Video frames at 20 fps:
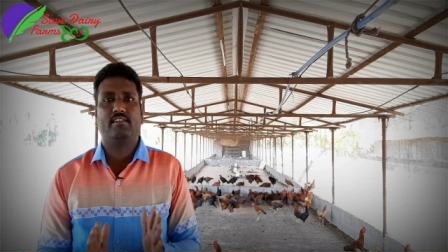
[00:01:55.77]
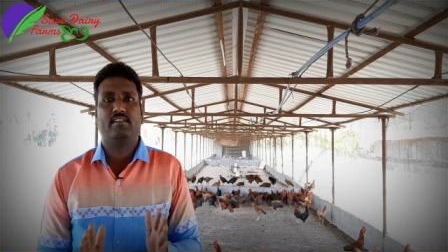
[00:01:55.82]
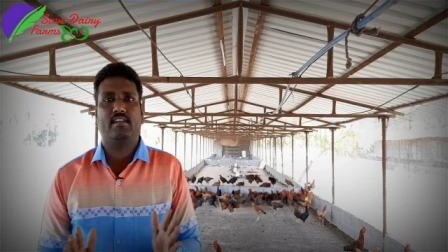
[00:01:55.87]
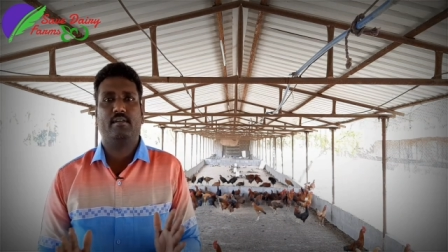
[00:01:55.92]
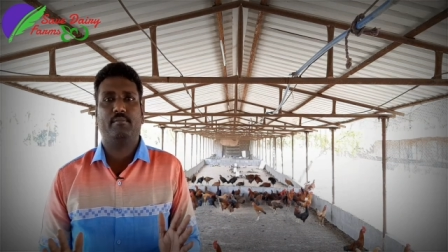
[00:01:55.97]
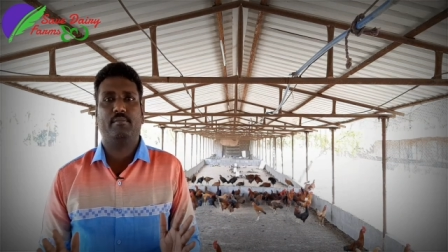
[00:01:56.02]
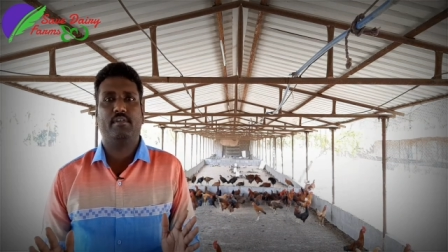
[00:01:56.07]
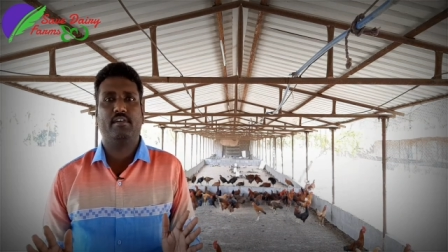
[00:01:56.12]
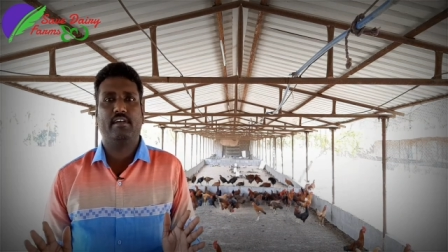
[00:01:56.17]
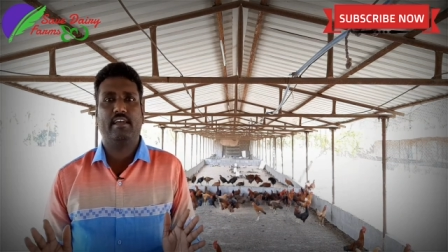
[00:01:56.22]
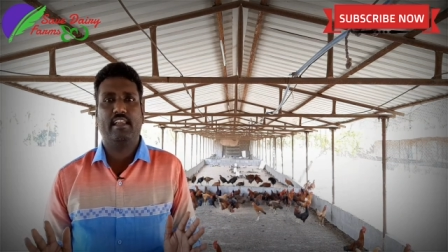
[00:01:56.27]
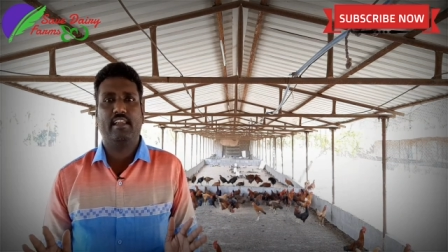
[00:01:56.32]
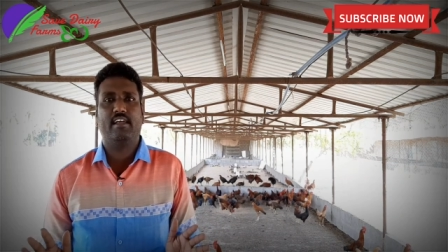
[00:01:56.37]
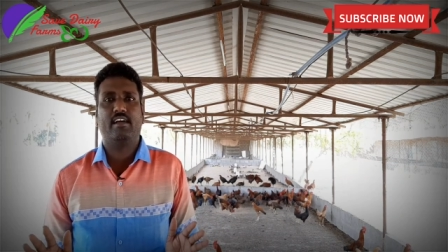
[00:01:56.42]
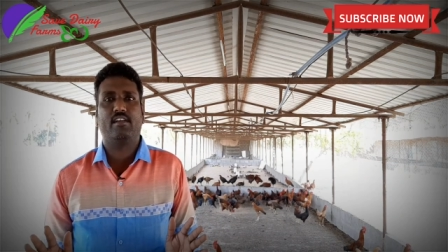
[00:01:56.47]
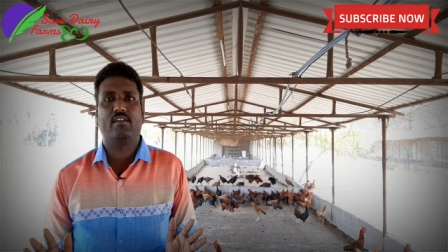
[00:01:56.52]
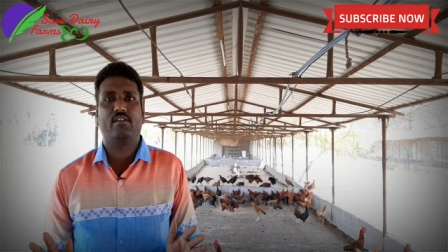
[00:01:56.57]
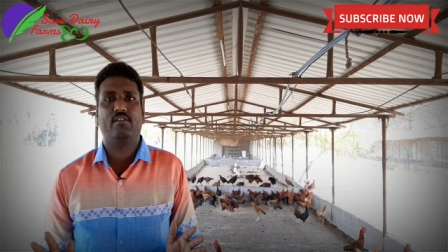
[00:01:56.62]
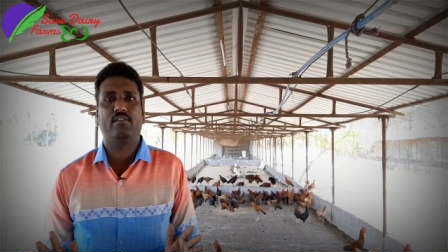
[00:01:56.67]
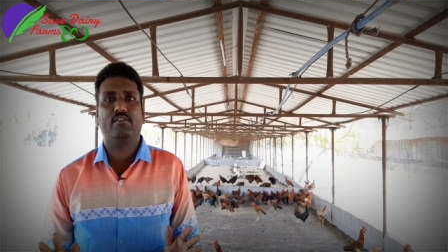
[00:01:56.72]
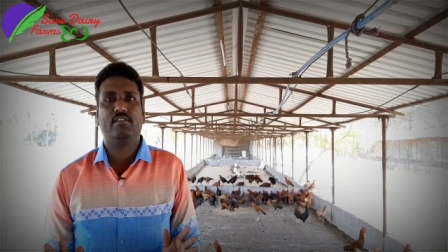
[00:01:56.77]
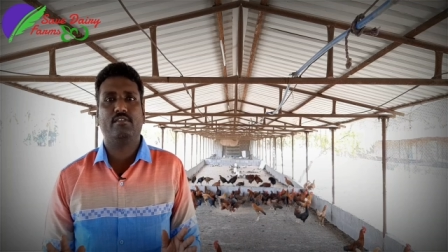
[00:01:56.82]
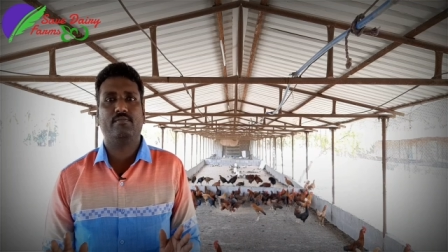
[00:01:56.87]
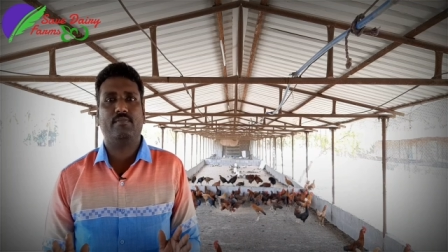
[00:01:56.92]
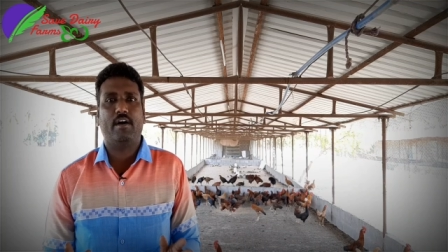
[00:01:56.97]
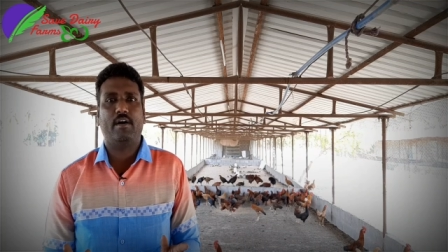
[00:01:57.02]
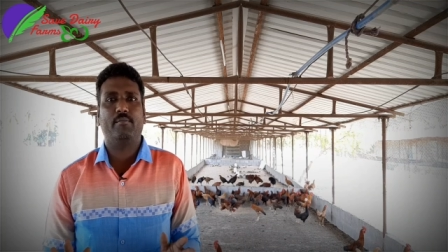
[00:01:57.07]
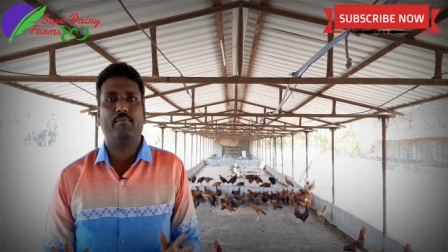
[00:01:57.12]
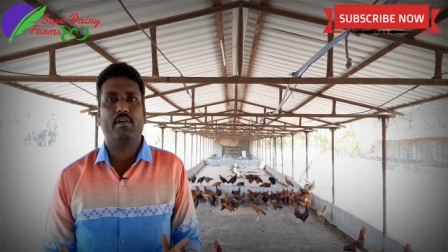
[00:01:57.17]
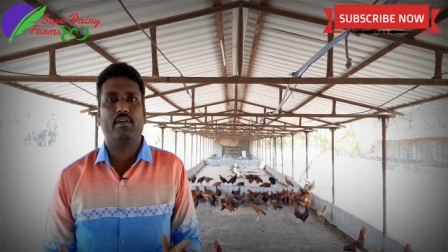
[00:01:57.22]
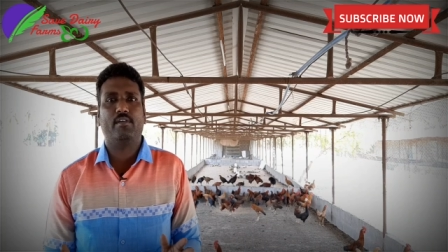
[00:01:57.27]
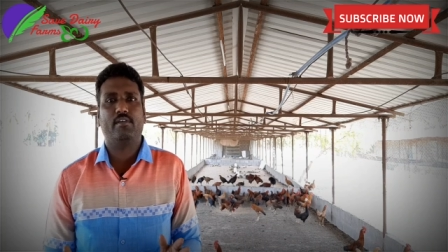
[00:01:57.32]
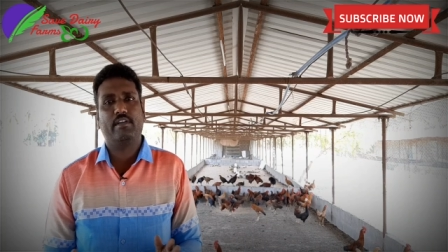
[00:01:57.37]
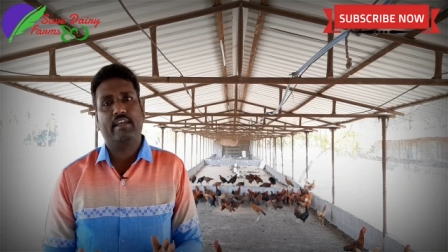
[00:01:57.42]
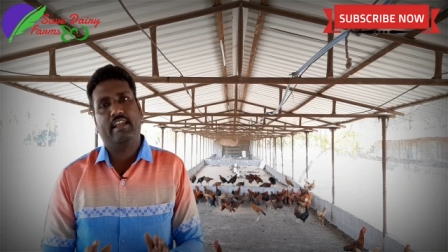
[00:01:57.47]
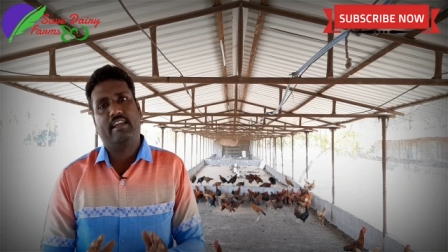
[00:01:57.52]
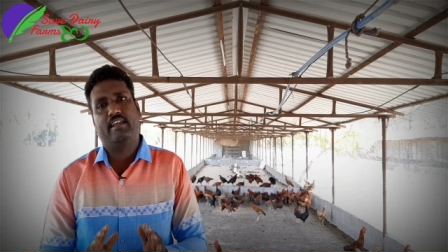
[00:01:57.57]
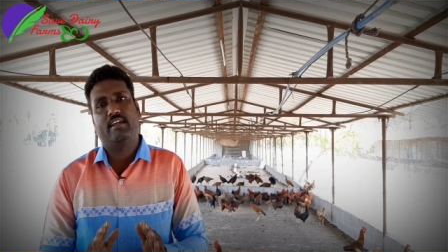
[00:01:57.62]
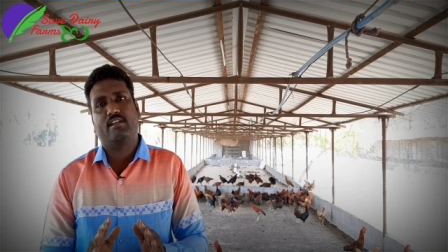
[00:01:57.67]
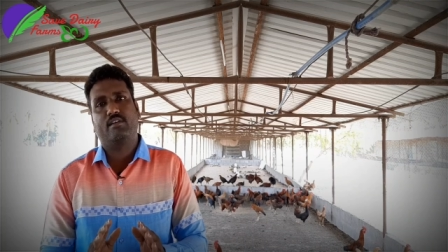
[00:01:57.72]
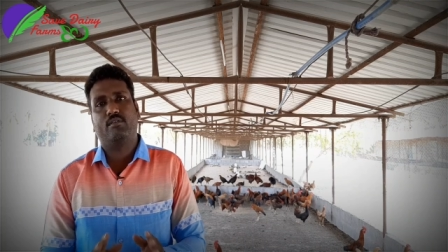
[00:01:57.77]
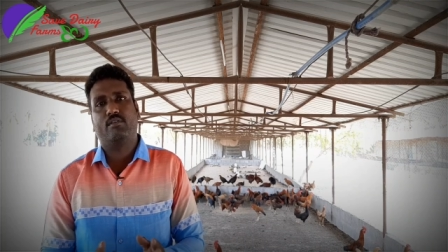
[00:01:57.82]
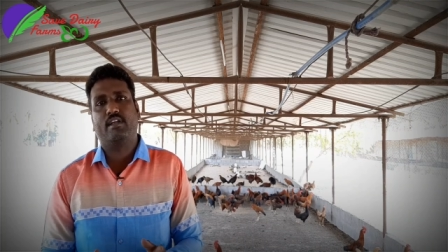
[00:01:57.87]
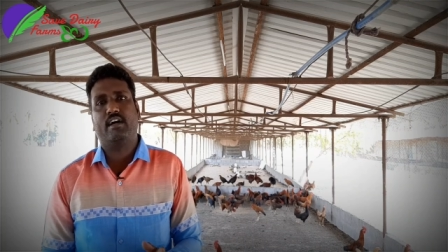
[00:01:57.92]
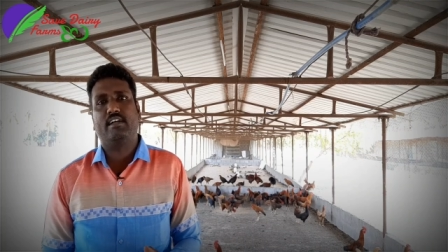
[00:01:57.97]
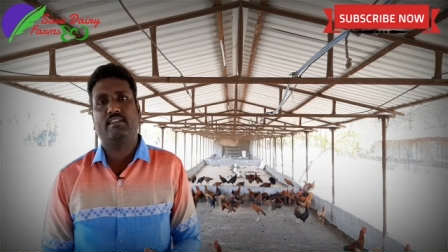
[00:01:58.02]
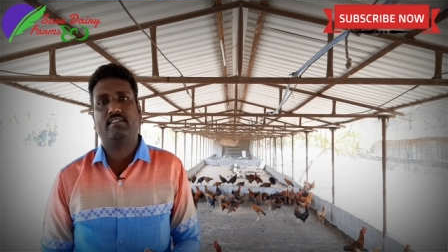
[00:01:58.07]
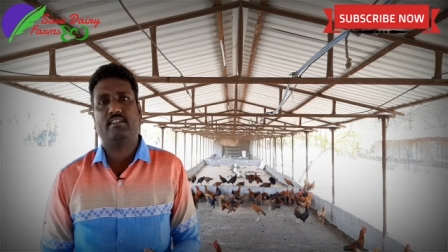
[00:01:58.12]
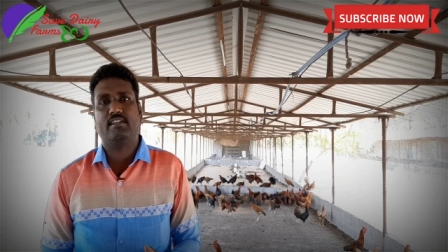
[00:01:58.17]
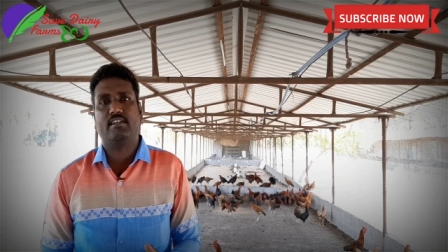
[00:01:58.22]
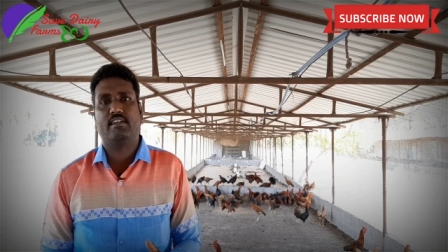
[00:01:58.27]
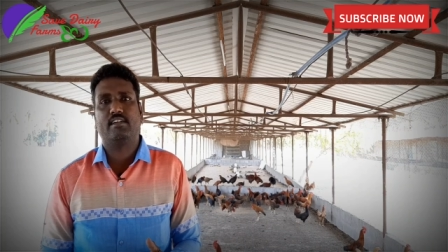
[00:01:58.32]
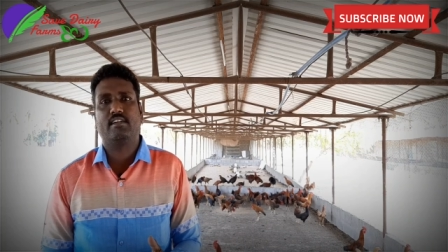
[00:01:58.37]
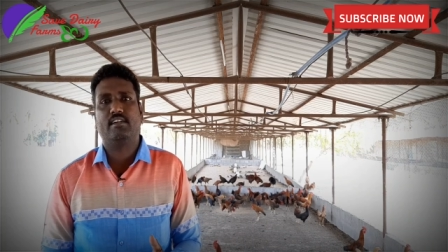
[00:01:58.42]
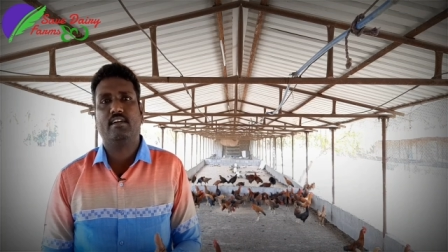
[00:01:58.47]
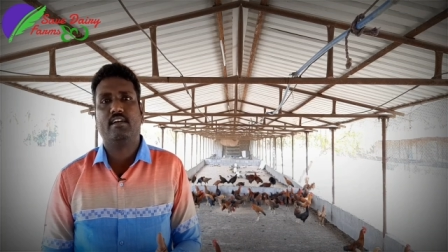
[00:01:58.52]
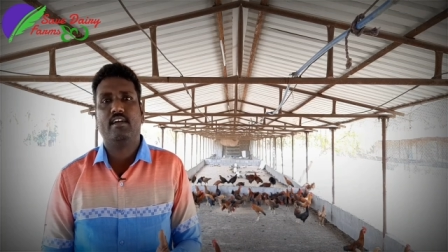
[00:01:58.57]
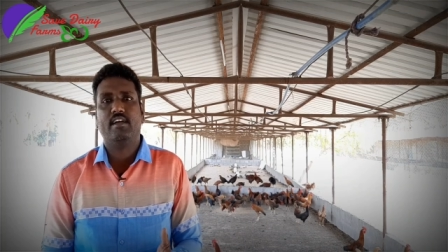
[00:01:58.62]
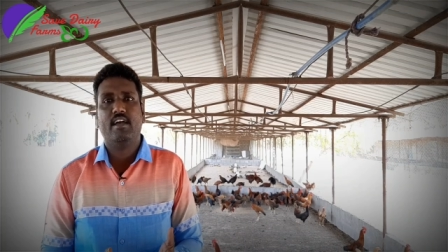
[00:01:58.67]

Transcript: நம்ம எல்லாருக்கும் வந்து ஃபார்ம் பண்ணணும்னு எல்லாருக்கும் ஒரு ஆசை இருக்குது